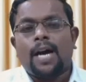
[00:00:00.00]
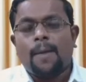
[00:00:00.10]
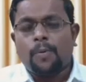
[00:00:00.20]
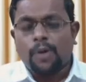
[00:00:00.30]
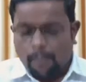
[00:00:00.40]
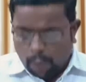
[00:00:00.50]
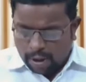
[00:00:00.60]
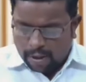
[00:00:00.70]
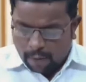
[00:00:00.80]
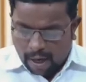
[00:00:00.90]
அப்போ
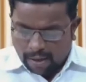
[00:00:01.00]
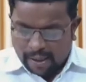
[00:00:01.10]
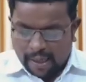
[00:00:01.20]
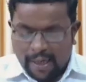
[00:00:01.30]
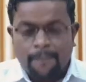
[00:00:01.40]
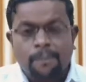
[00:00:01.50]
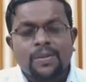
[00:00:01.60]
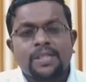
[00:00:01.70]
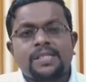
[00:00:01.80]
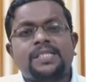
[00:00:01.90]
நம்முடைய வாழ்க்கையில்
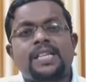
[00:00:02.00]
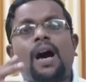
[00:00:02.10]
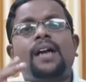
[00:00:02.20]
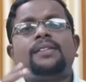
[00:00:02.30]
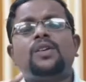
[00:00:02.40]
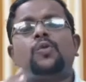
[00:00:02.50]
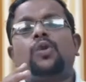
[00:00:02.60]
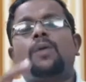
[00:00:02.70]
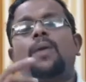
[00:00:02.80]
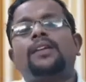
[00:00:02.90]
சாந்த
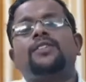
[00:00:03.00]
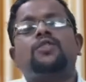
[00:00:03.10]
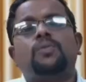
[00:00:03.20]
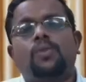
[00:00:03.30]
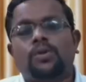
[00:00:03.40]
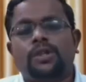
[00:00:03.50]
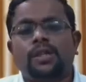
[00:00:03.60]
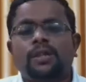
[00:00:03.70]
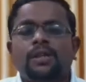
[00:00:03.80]
குணமாக இருக்கும்போது